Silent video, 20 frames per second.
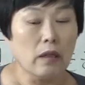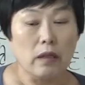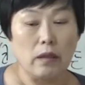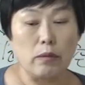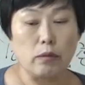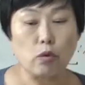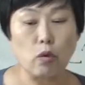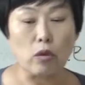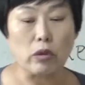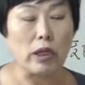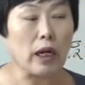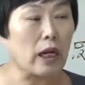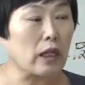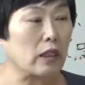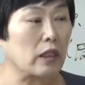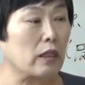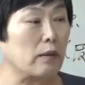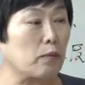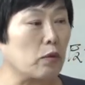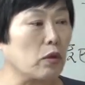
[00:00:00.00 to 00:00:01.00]
그럼 손이
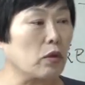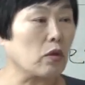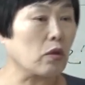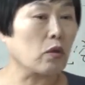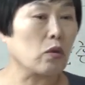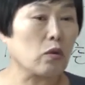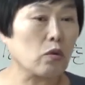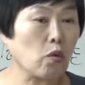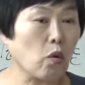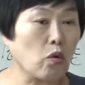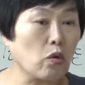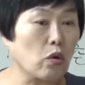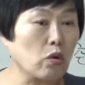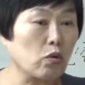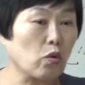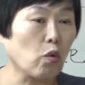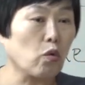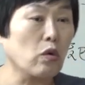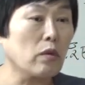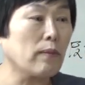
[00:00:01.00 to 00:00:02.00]
할 일이 뭐예요?
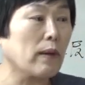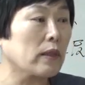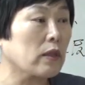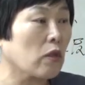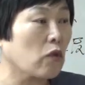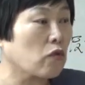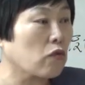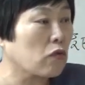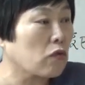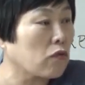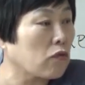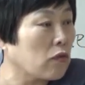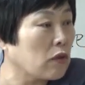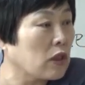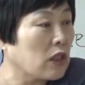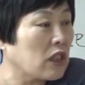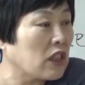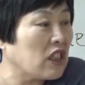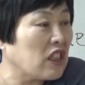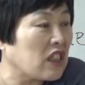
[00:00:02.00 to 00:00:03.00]
돈을 돈을 만들어주는
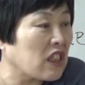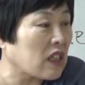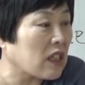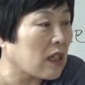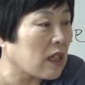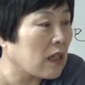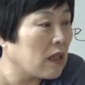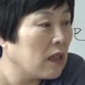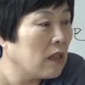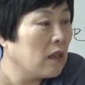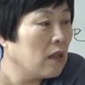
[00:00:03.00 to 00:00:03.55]
원신이잖아.